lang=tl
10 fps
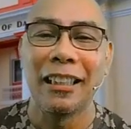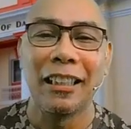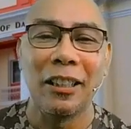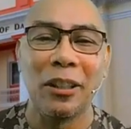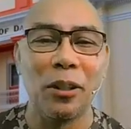
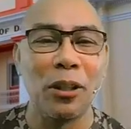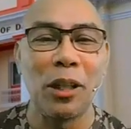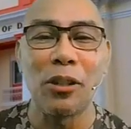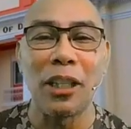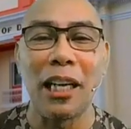Oh,
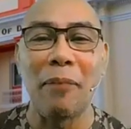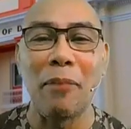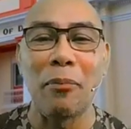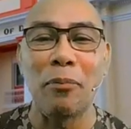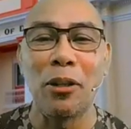dito sa
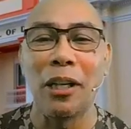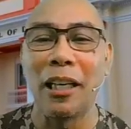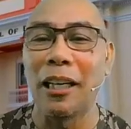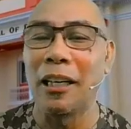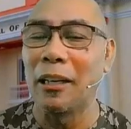Davao po,
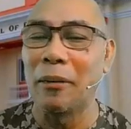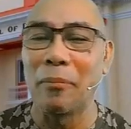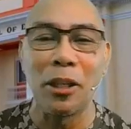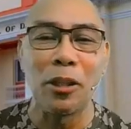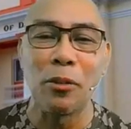uh,
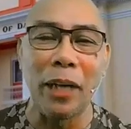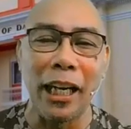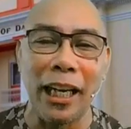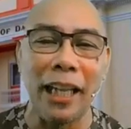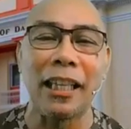medyo
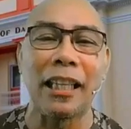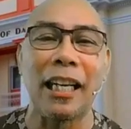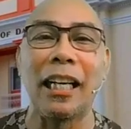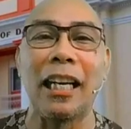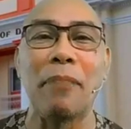mainit na
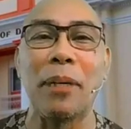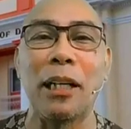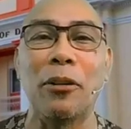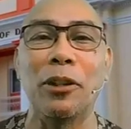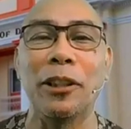talagang
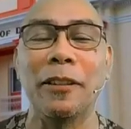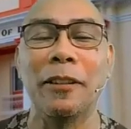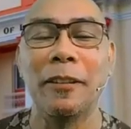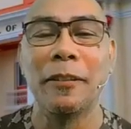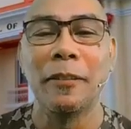panahon.
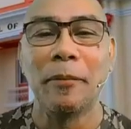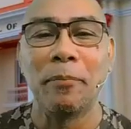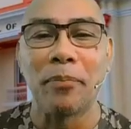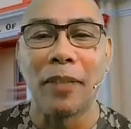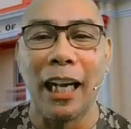
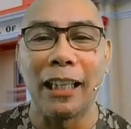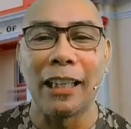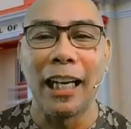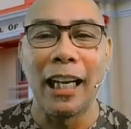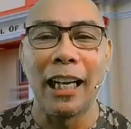At
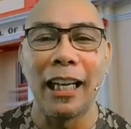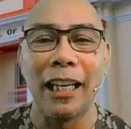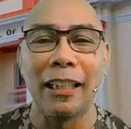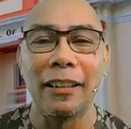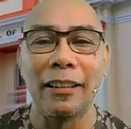
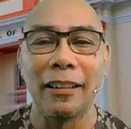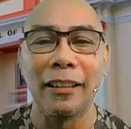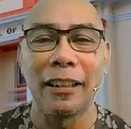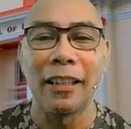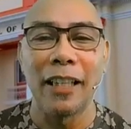uh,
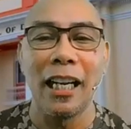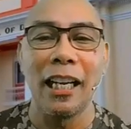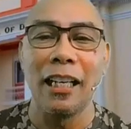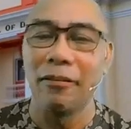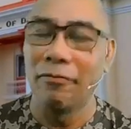
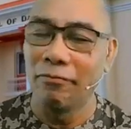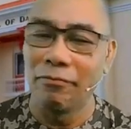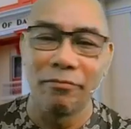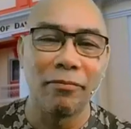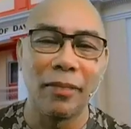still,
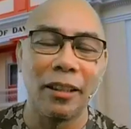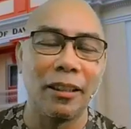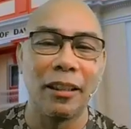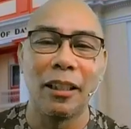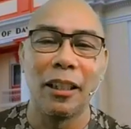
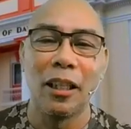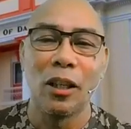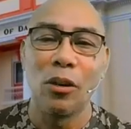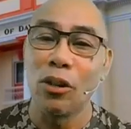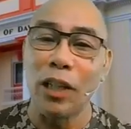
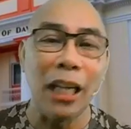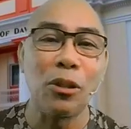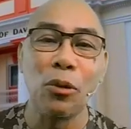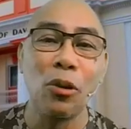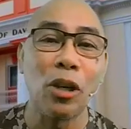kung saang
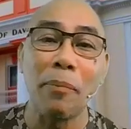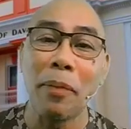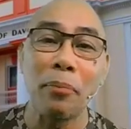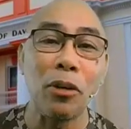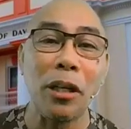sulok
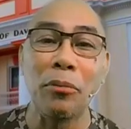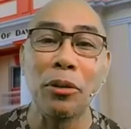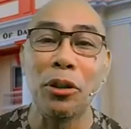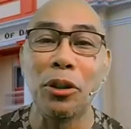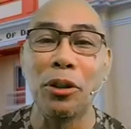naman po ng
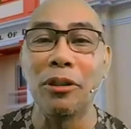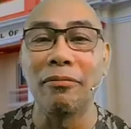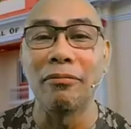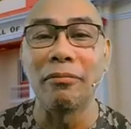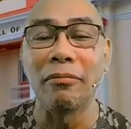mundo,
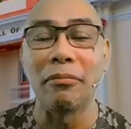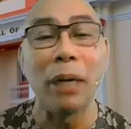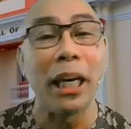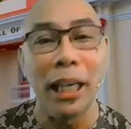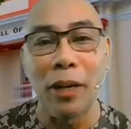
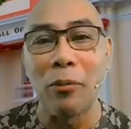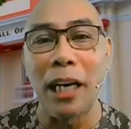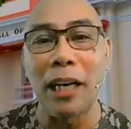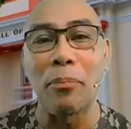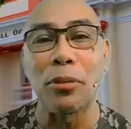Magandang
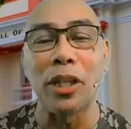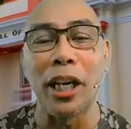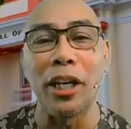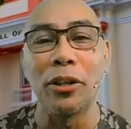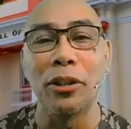umaga po sa
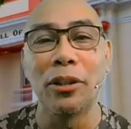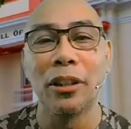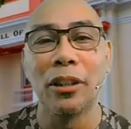inyo.